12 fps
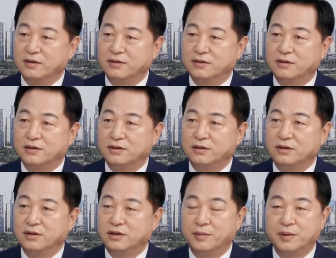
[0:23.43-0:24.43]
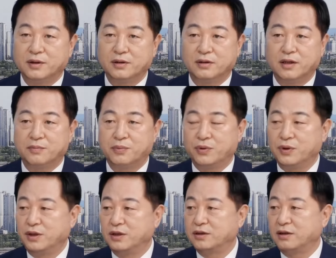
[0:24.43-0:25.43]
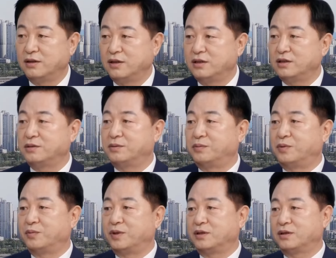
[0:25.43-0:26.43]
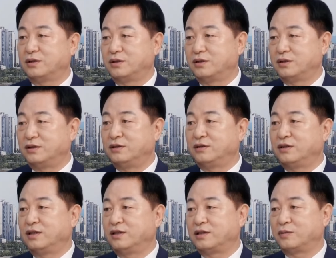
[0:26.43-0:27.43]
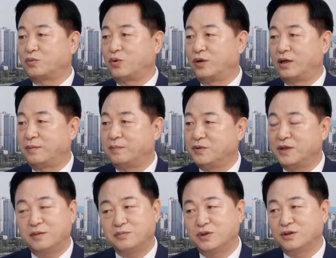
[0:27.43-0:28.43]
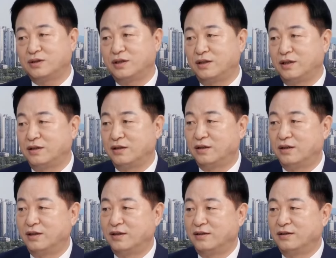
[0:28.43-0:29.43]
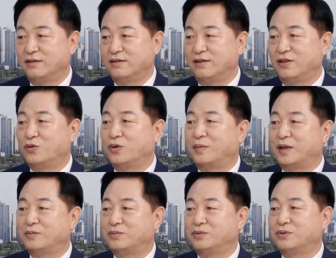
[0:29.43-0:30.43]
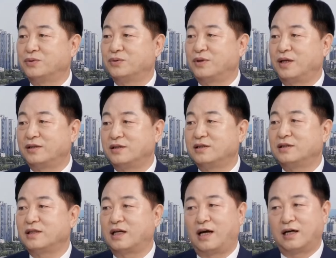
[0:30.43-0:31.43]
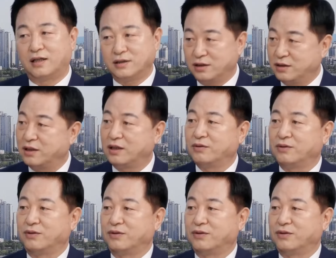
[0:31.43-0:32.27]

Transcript: 저는 이재명 대표의 2년간 리더십을 보면서 네. 연대 연합 통합 연합 정치에 대한 이해도가 많이 부족한지 어... 잘안 하시더라고요.